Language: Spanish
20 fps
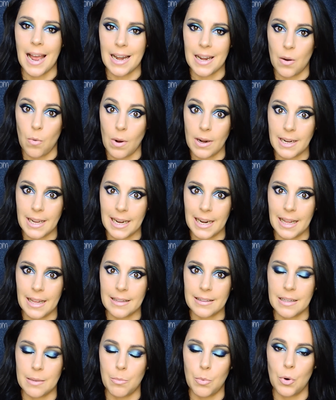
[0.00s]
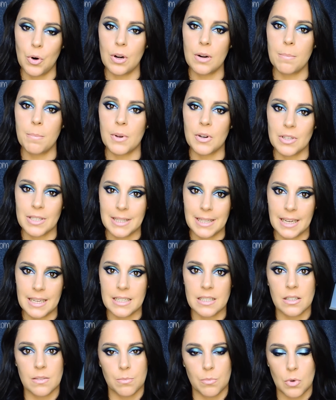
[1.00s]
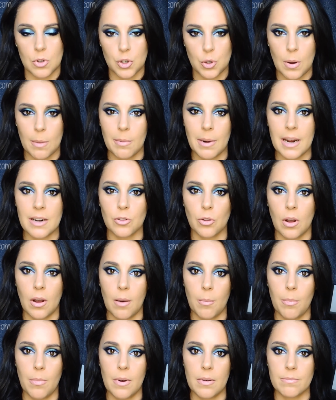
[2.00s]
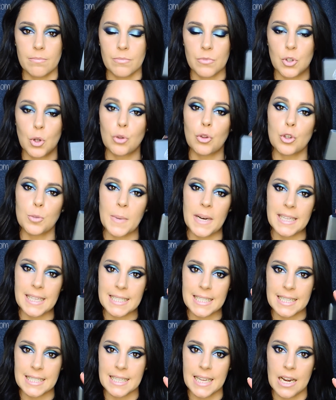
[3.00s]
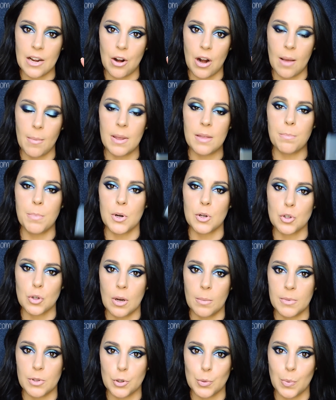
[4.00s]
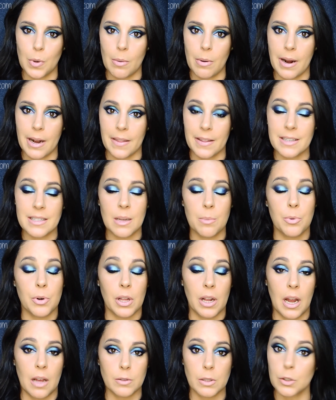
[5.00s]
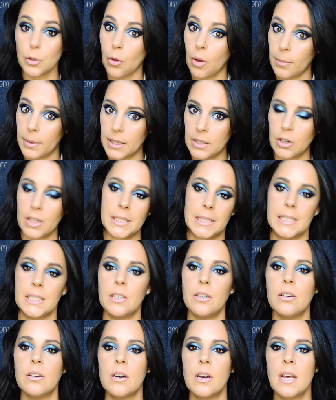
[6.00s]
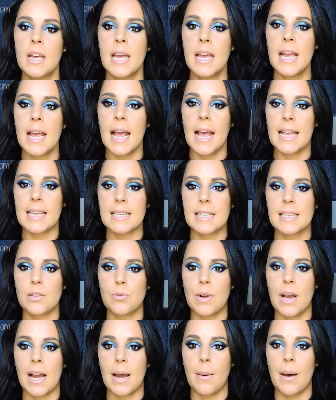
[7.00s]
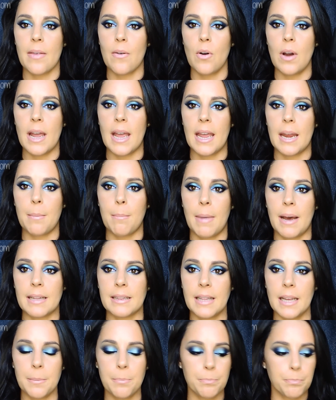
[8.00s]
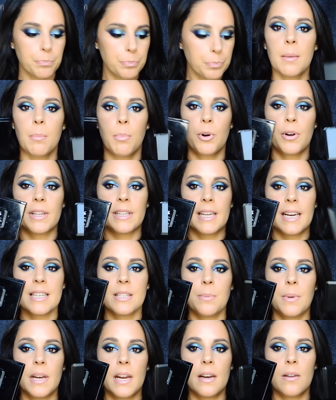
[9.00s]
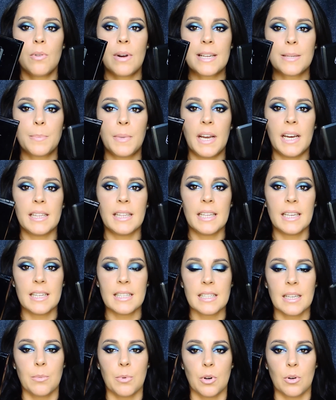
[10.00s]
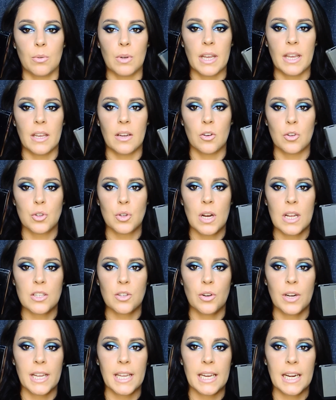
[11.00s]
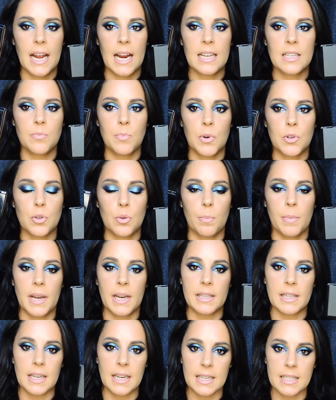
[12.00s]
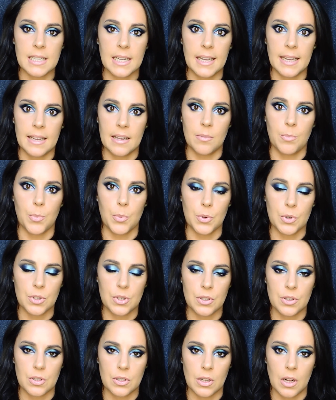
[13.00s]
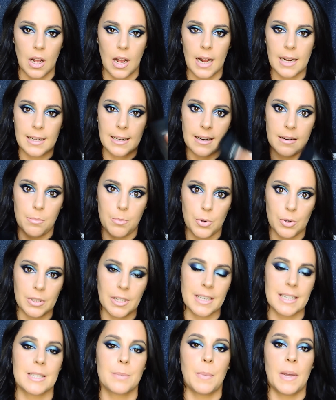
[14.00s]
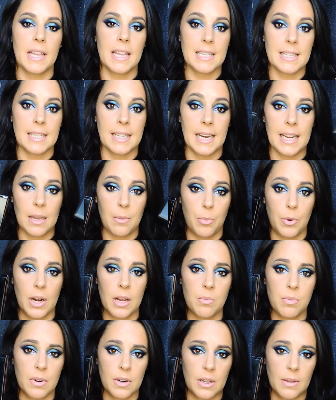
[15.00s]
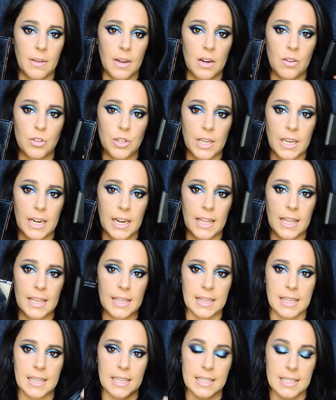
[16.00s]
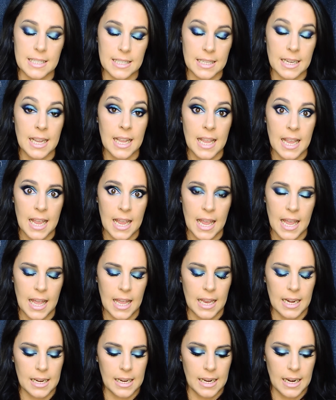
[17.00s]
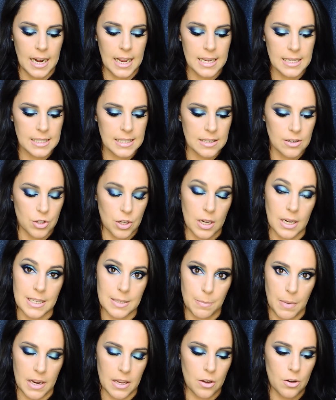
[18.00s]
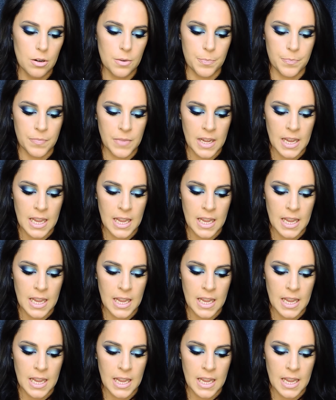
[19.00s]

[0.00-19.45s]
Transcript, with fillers: al igual que la de Moore pero esta es, os voy a hablar toda, son dos paletas que han salido a la vez, pero solamente os puedo hablar de esta porque la otra todavía no la tengo. Esta tiene un acabado en mate. Por detrás vienen unas pegatinas que, bueno, eh, no son las originales, pero son pegatinas que, pues, al importarse a España se tienen que poner porque vienen los ingredientes en inglés, o sea, en español.